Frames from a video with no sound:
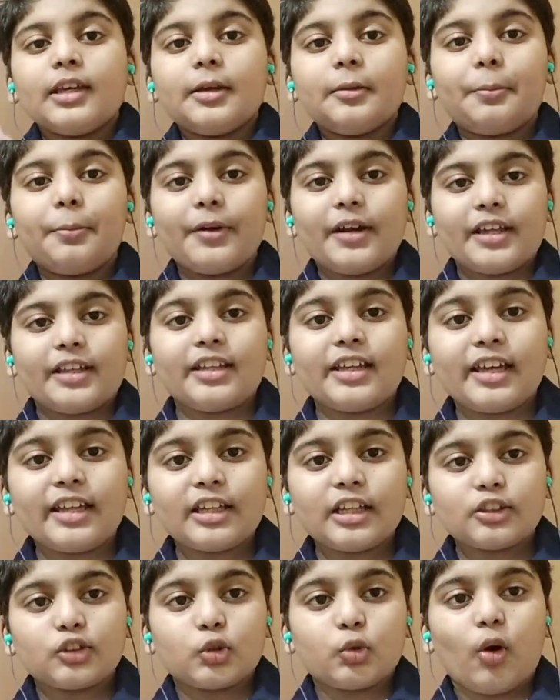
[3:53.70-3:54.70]
இப்படி தான்
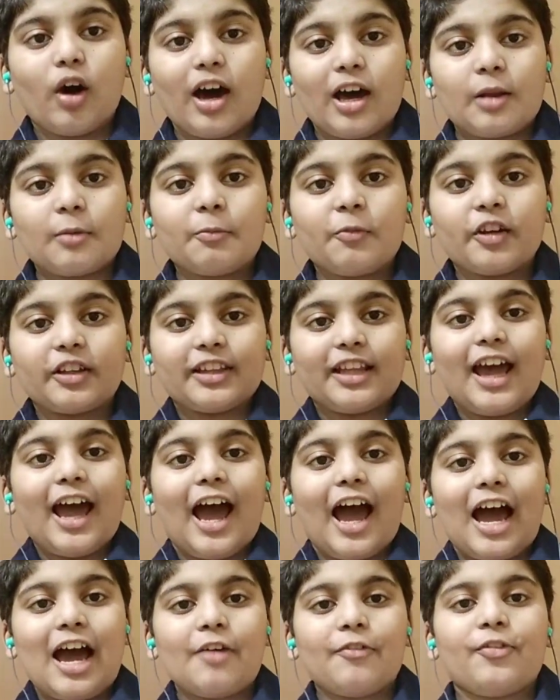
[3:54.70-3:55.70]
இந்த ஸ்வார்ம் வந்து
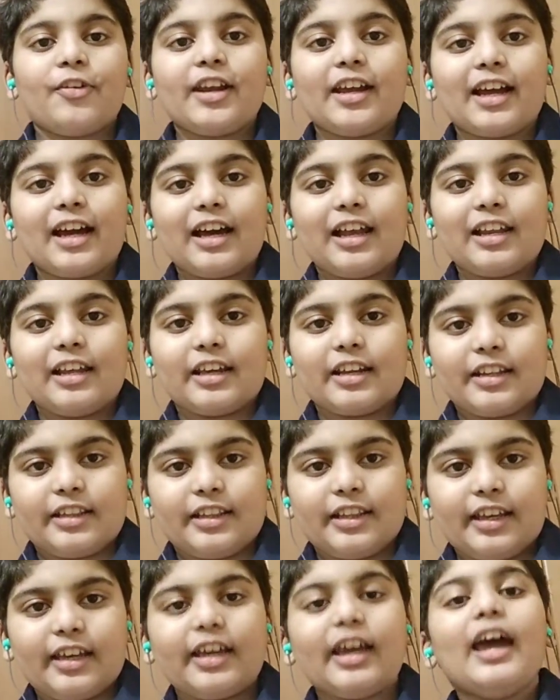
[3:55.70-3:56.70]

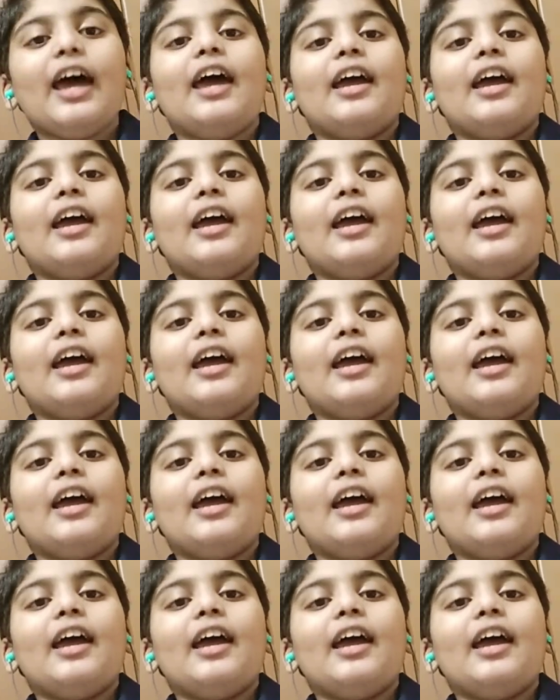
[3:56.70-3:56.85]
ஆஃப்ரிக்காவிலேருந்து